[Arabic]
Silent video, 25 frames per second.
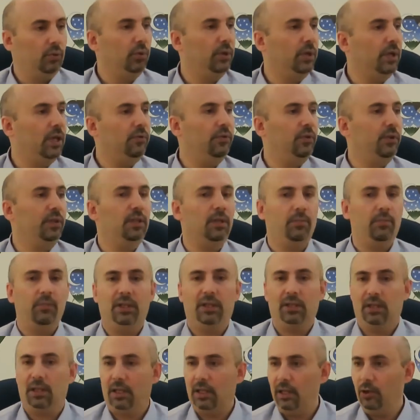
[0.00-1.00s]
وكيف تم
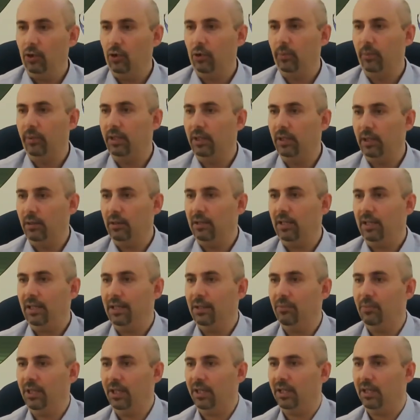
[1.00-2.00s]
التغلب ان
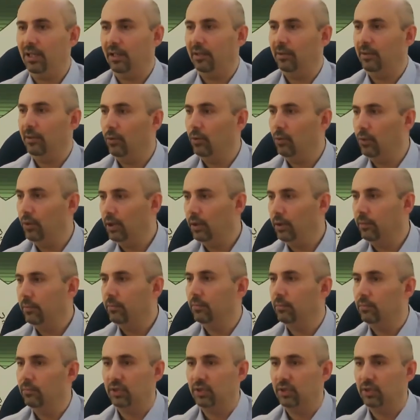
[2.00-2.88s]
احنا بنحكي عن دوله